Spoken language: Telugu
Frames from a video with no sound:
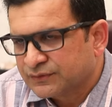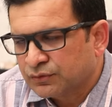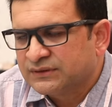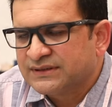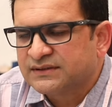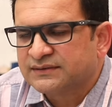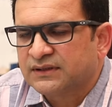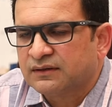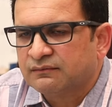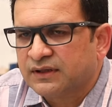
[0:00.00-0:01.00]
సో దిస్ ఈస్
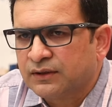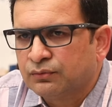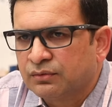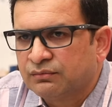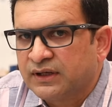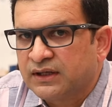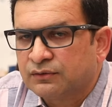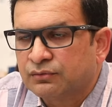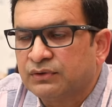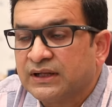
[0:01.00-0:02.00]
అ వెరీ గుడ్ వే
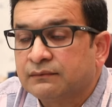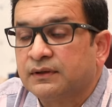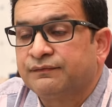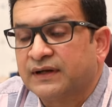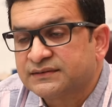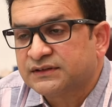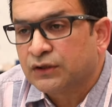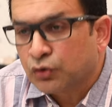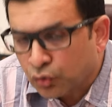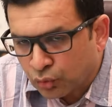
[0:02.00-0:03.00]
లిక్విడ్
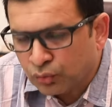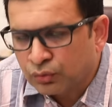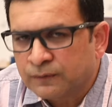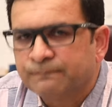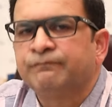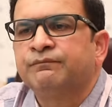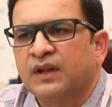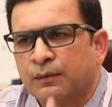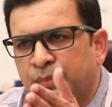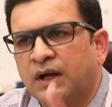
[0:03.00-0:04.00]
ఫాస్టింగ్ లో
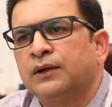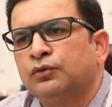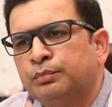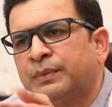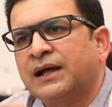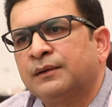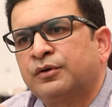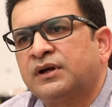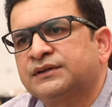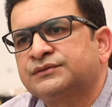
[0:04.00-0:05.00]
పాలు పాల
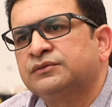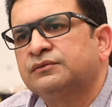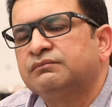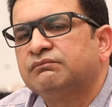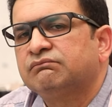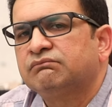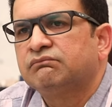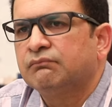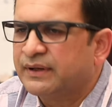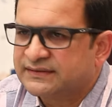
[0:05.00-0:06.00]
ప్రొడక్ట్స్
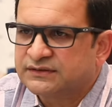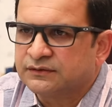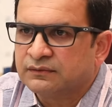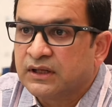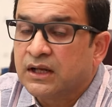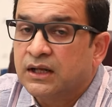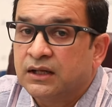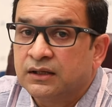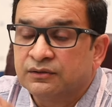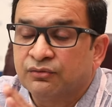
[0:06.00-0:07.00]
బెస్ట్ ఓకే
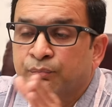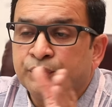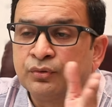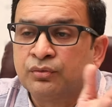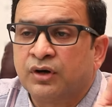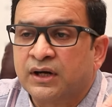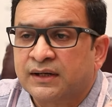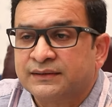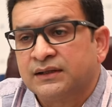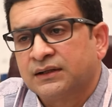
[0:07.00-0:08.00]
ప్యూర్ వాటర్
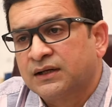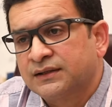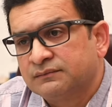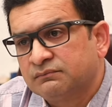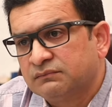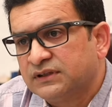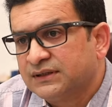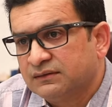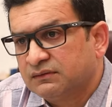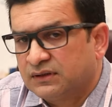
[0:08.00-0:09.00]
అయితే ఇంకా
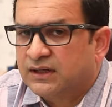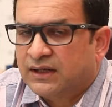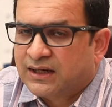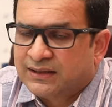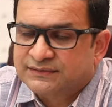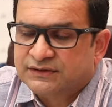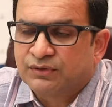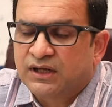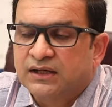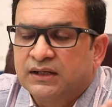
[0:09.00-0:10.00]
అంటే కష్టం
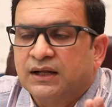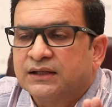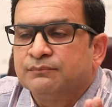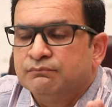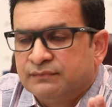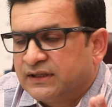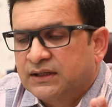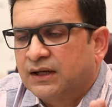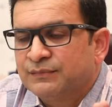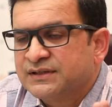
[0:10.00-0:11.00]
కానీ అది
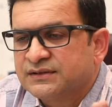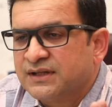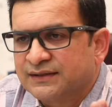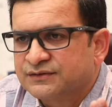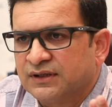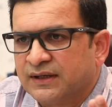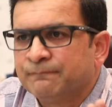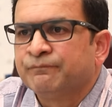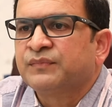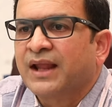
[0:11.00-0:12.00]
ఇంకా మంచిది యాక్చువల్లీ
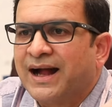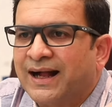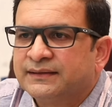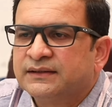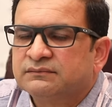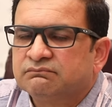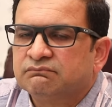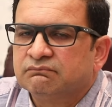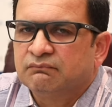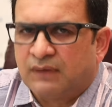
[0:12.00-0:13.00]
అది
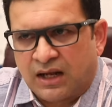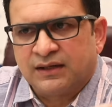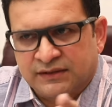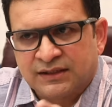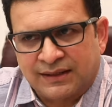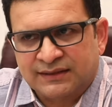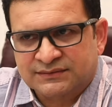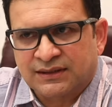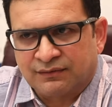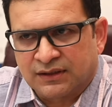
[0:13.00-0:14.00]
దీని
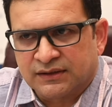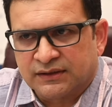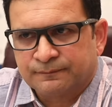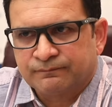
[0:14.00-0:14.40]
నెక్స్ట్ లెవెల్ అది